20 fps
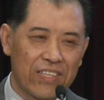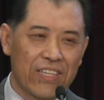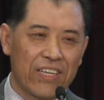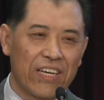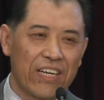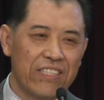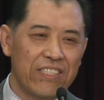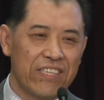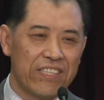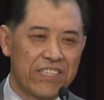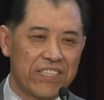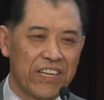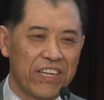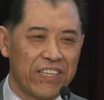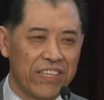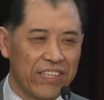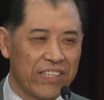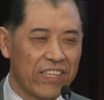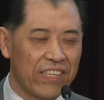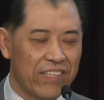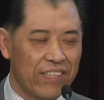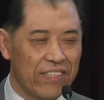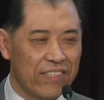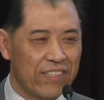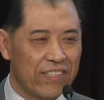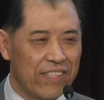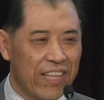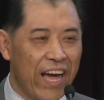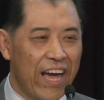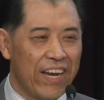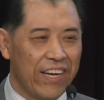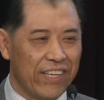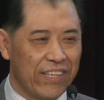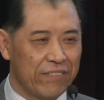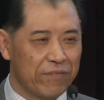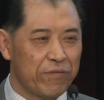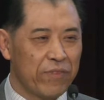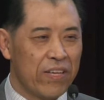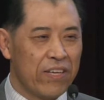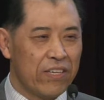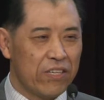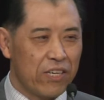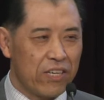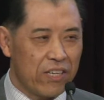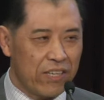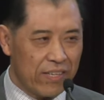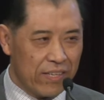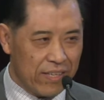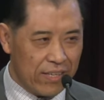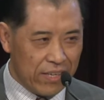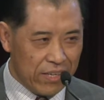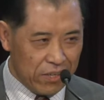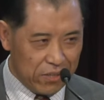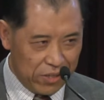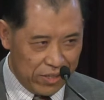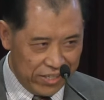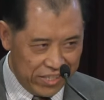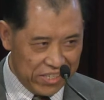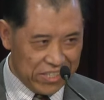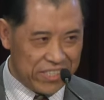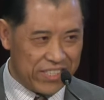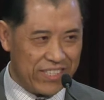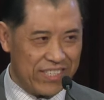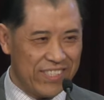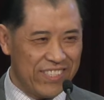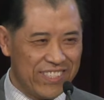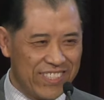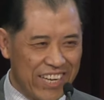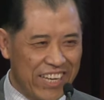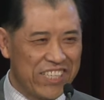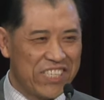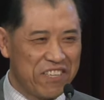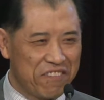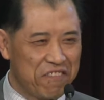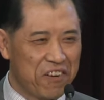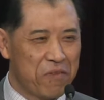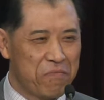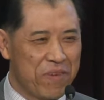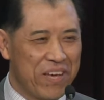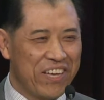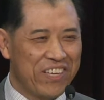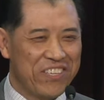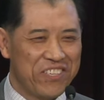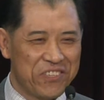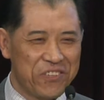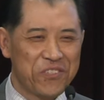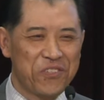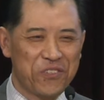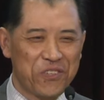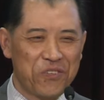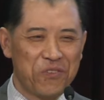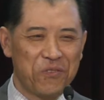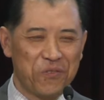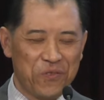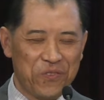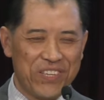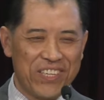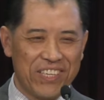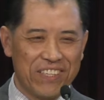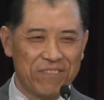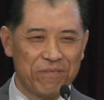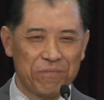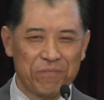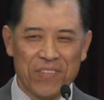跟着圣灵的带领，一直在这方面有所努力，